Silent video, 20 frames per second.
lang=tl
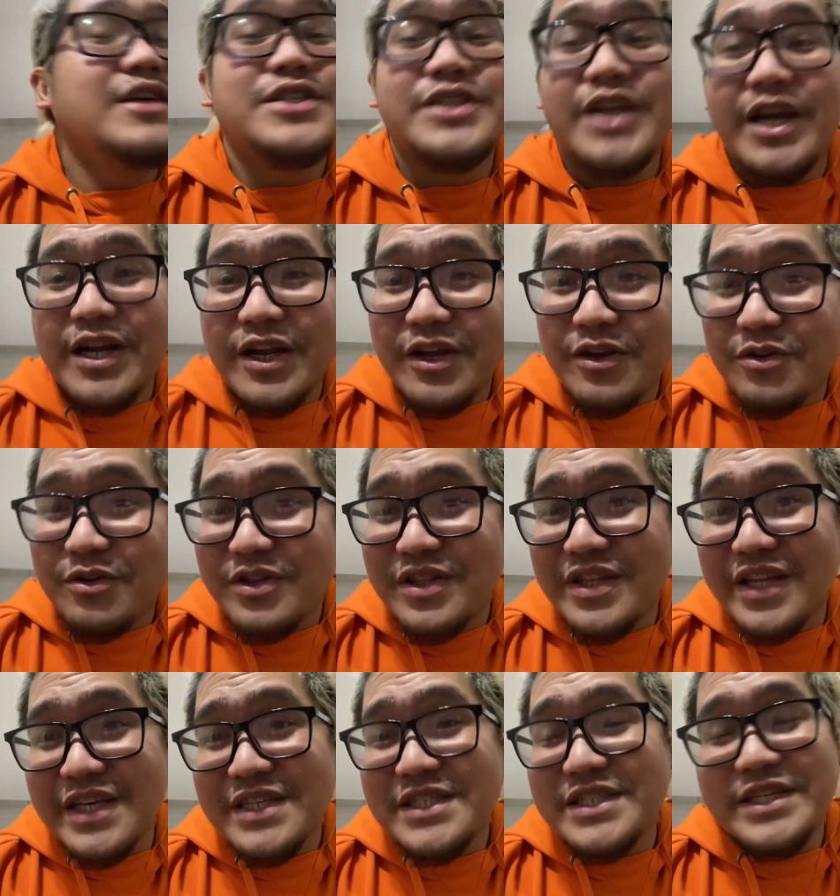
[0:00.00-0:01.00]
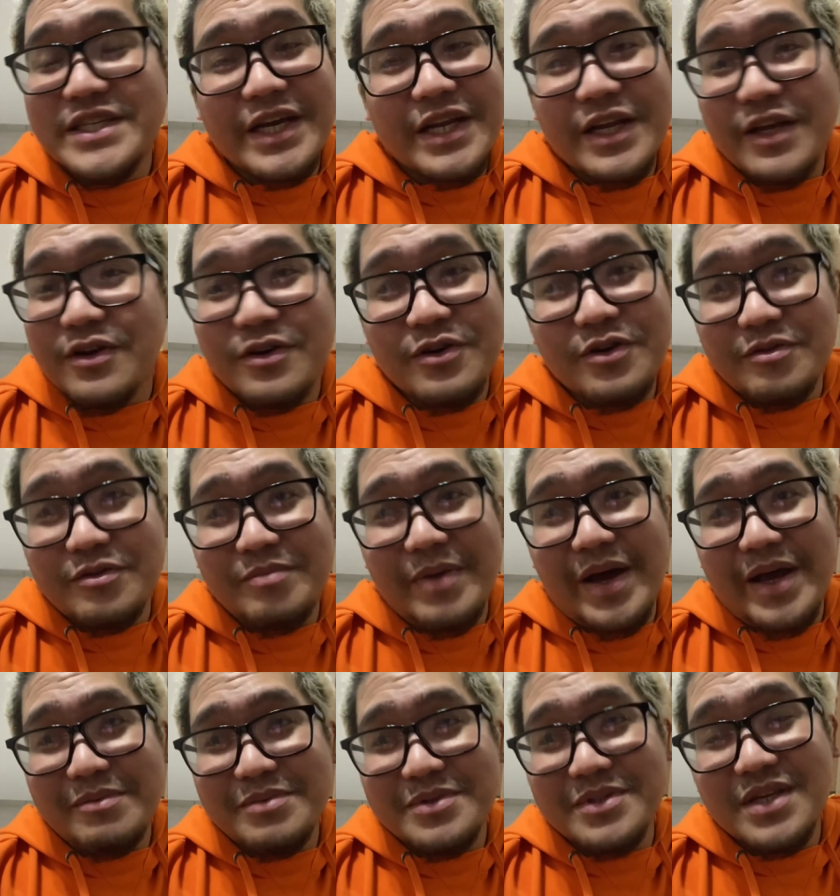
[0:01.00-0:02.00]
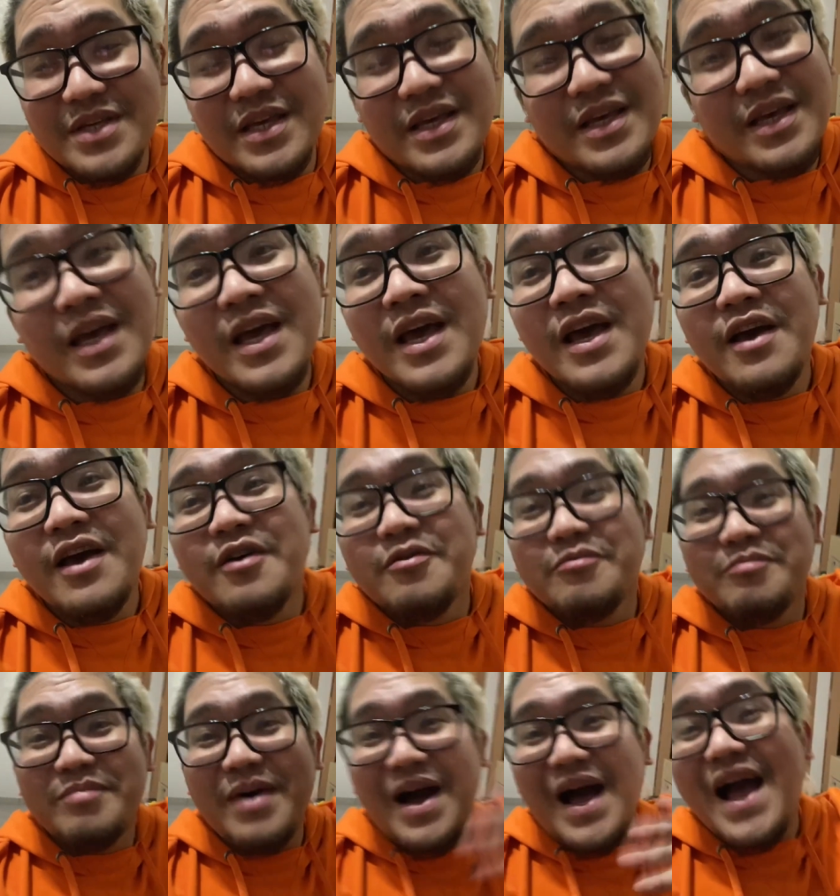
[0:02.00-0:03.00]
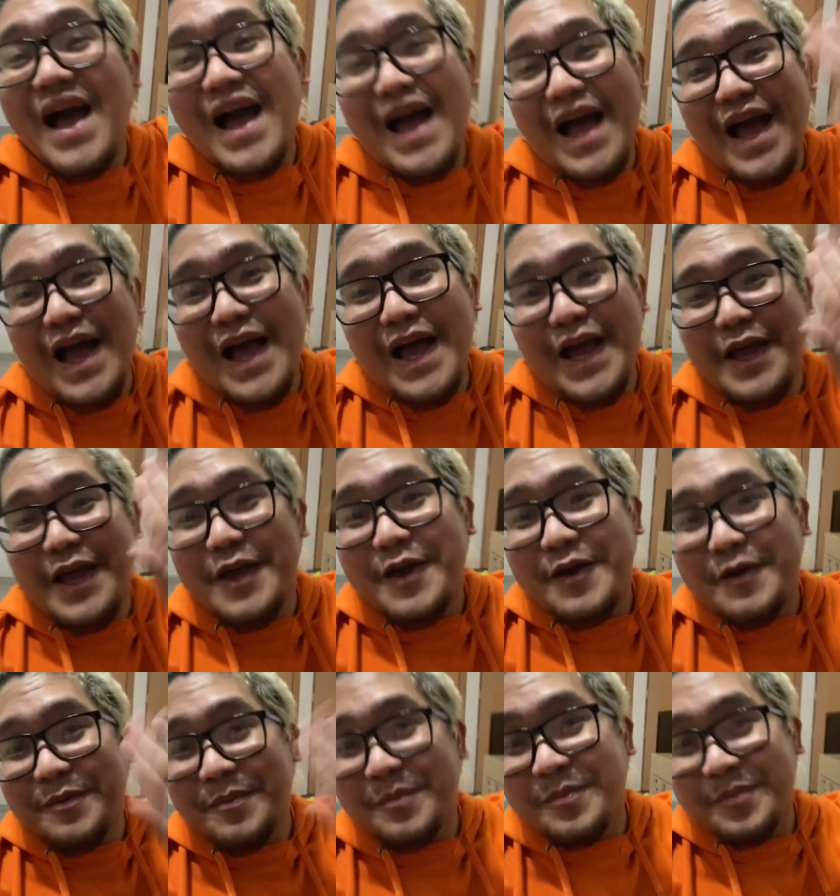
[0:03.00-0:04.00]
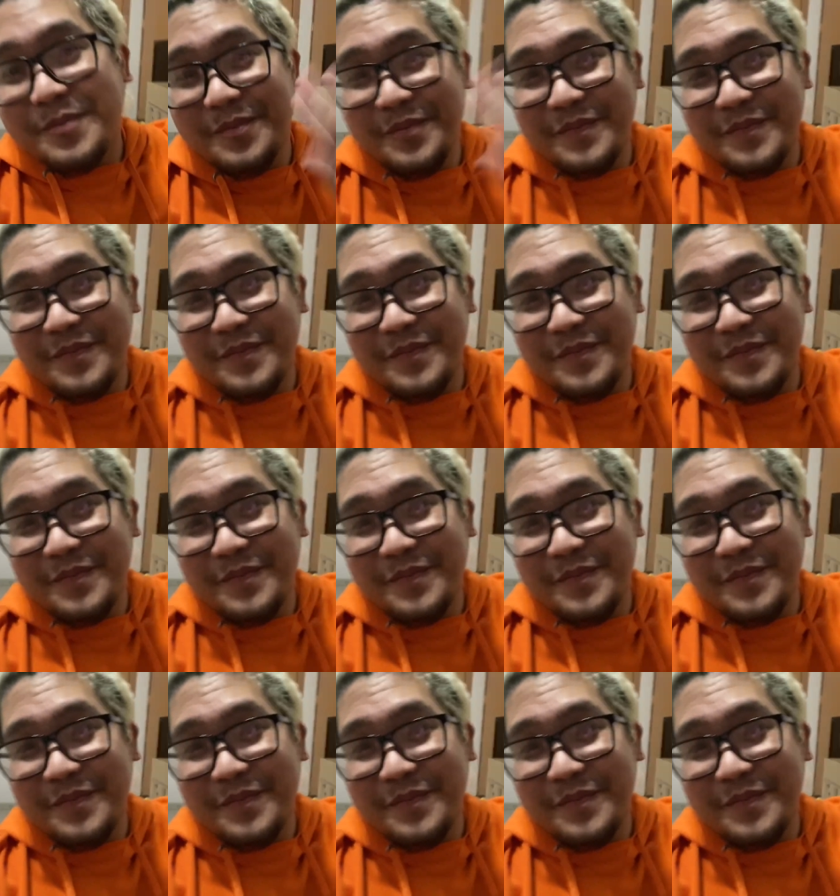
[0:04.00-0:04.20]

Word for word: Sharing goodness, sharing good vibes. Bye!